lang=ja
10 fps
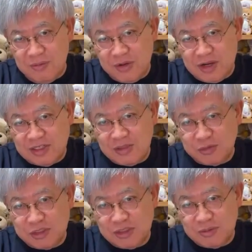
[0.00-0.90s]
思い返して
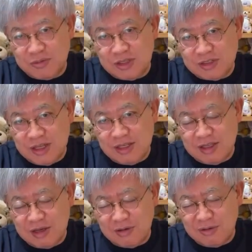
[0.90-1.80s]
ほしいと思うんですね。
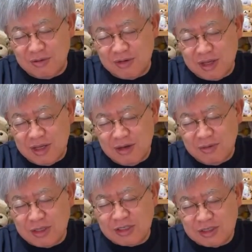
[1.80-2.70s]
で、これ
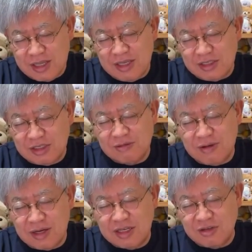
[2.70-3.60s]
をですね、実
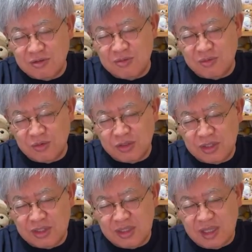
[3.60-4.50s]
は昨日も
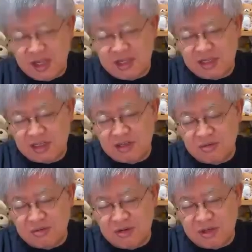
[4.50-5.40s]
言っったんです。昨日
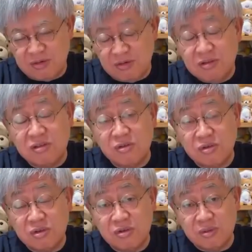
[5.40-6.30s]
のあのニュース
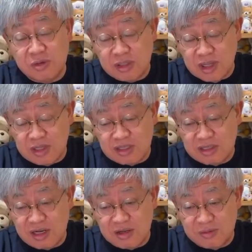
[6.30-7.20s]
上一郎でも言ったんで
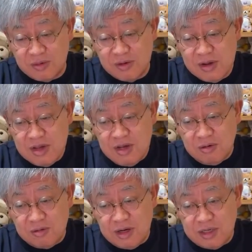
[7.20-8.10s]
すけれども、
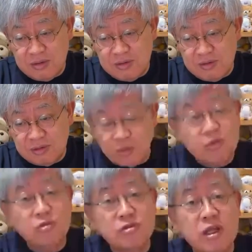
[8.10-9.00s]
これはあの
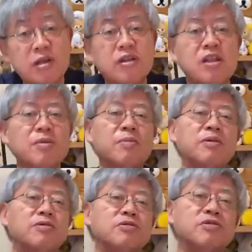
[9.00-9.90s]
特集ではなくて2番
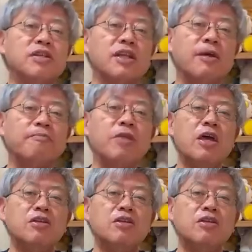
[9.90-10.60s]
目のニュースでね、